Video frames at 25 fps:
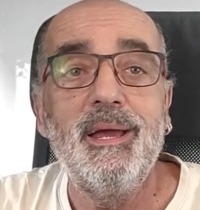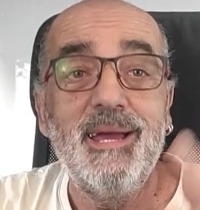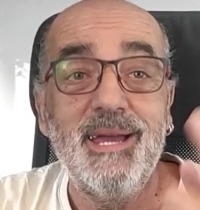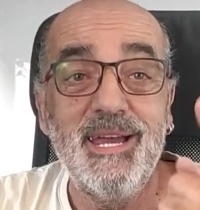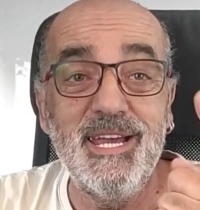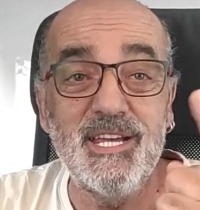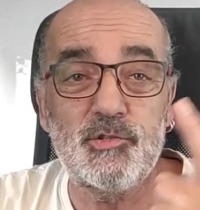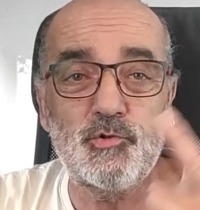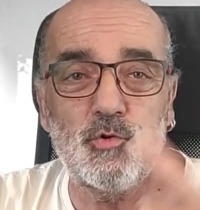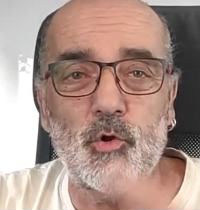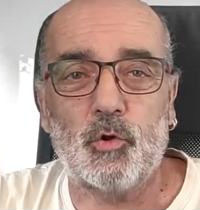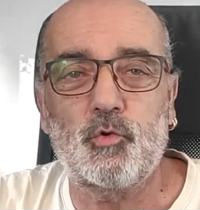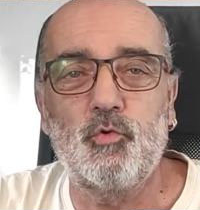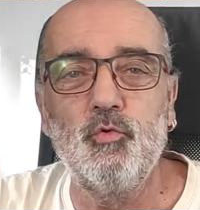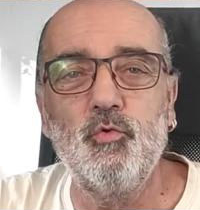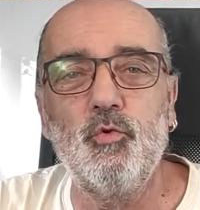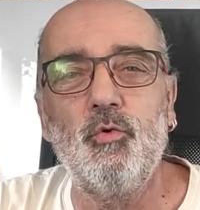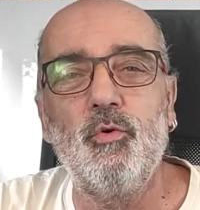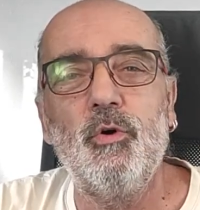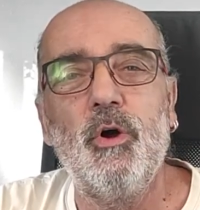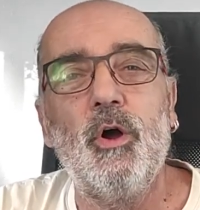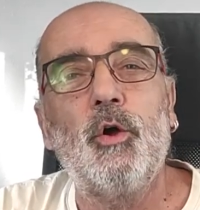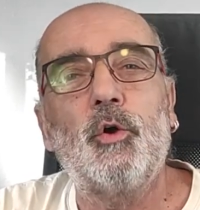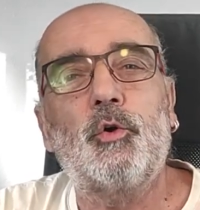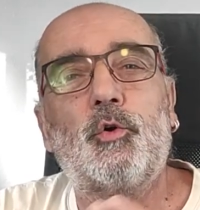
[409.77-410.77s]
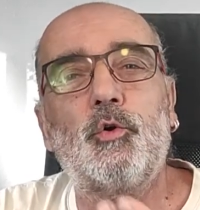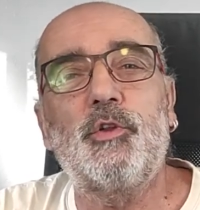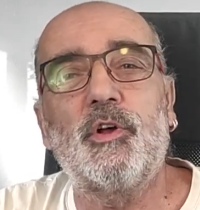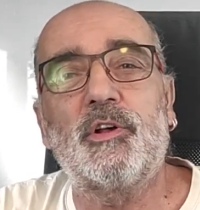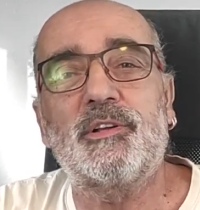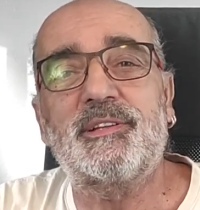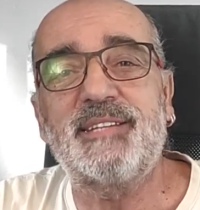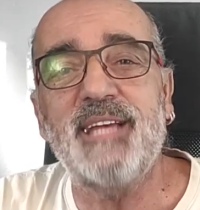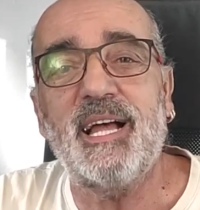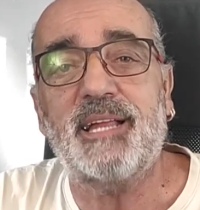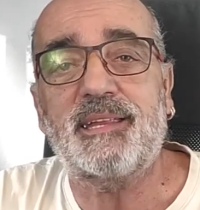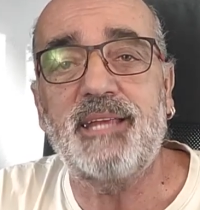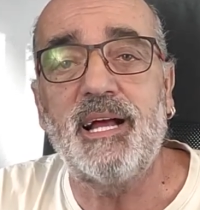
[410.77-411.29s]
Et surtout que dans
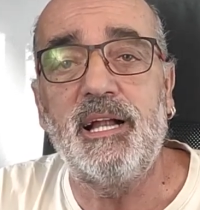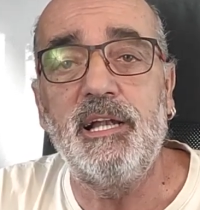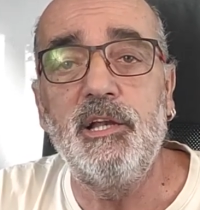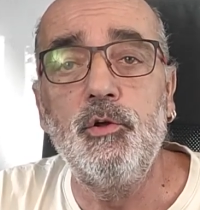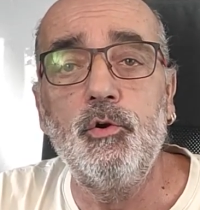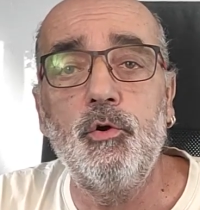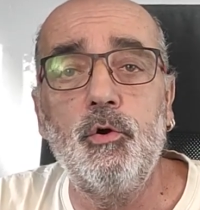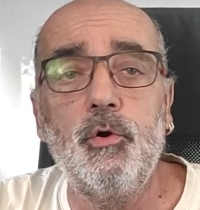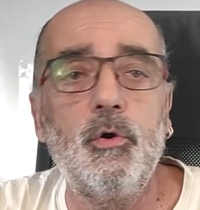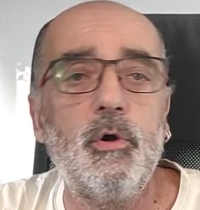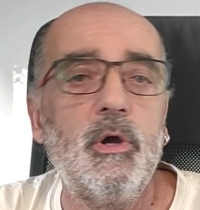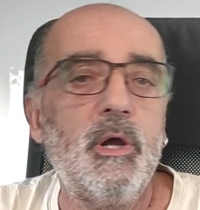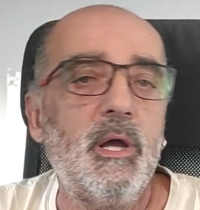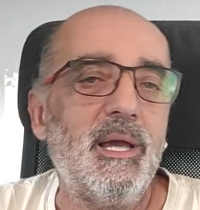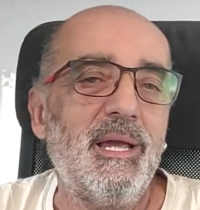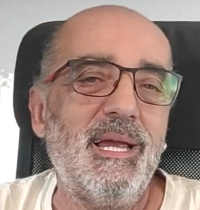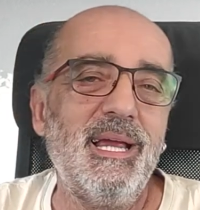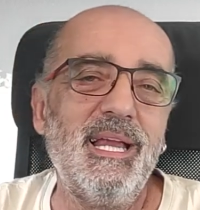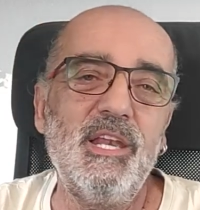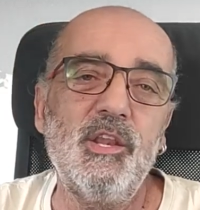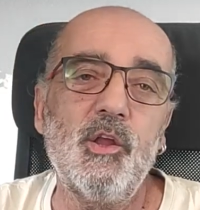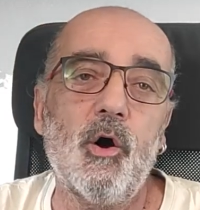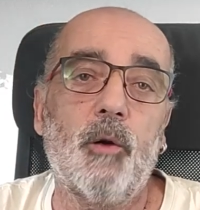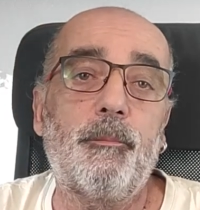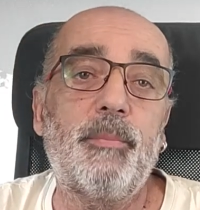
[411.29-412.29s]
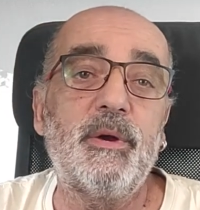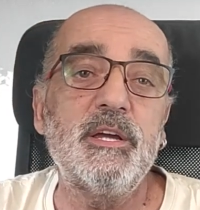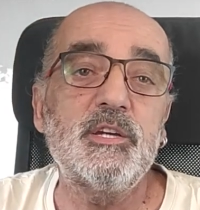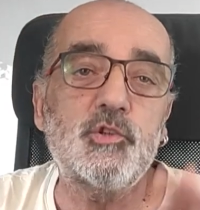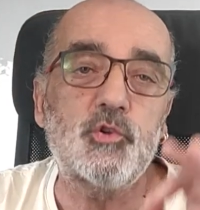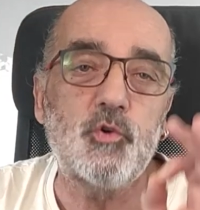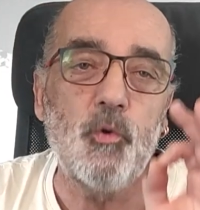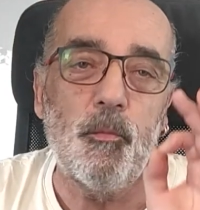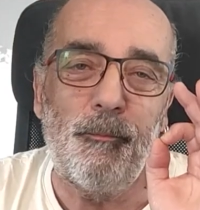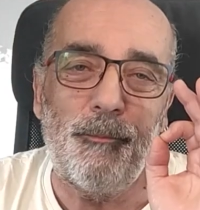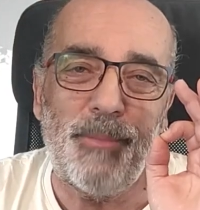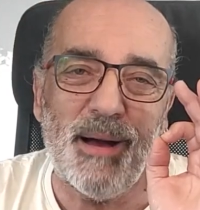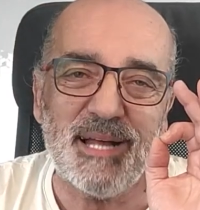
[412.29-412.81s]
certains lieux, il n'empêche
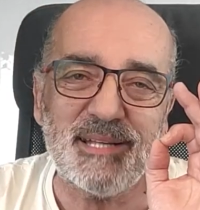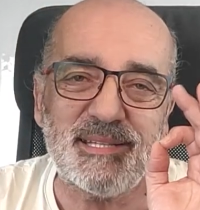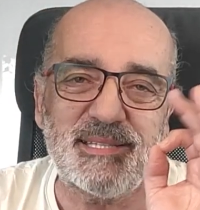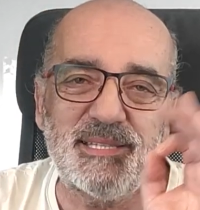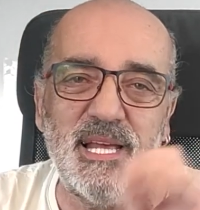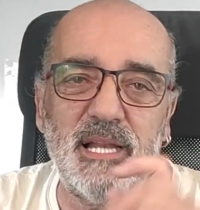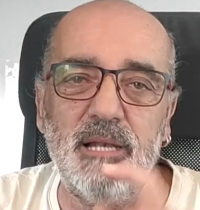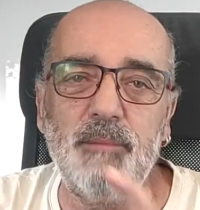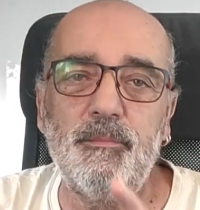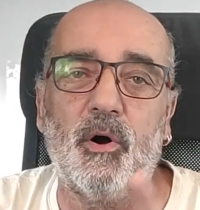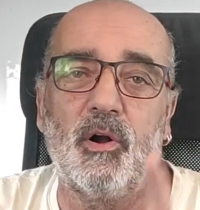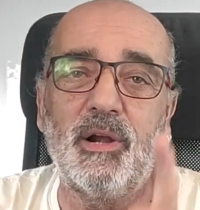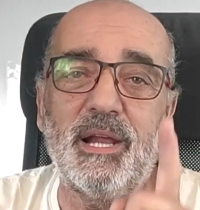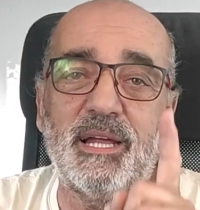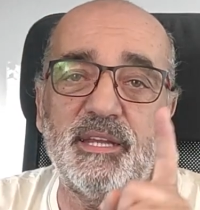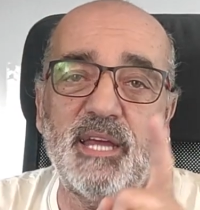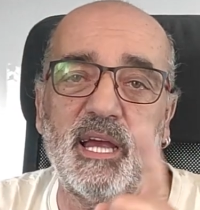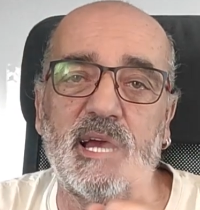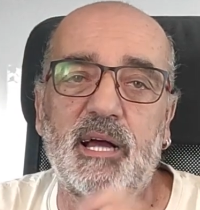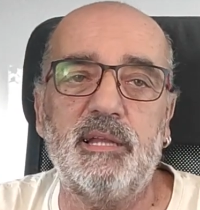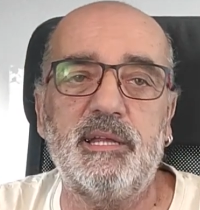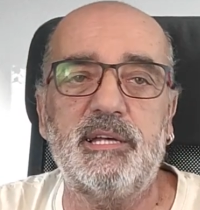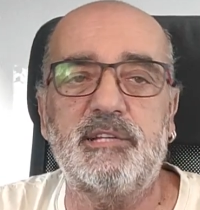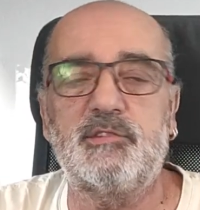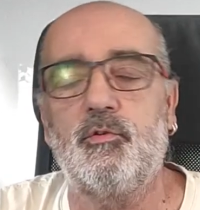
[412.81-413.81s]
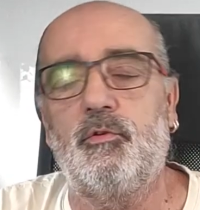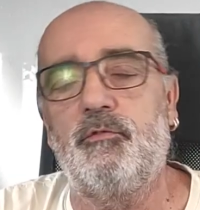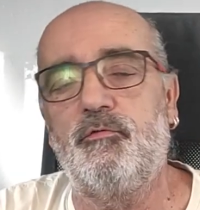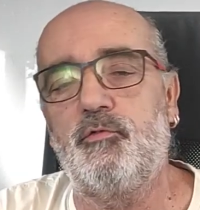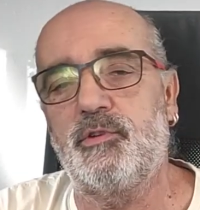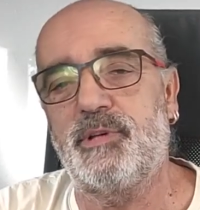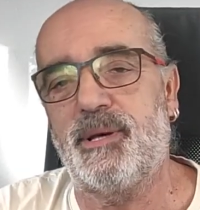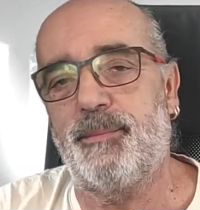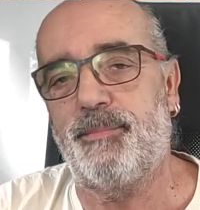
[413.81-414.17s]
que partiellement la dégradation de vos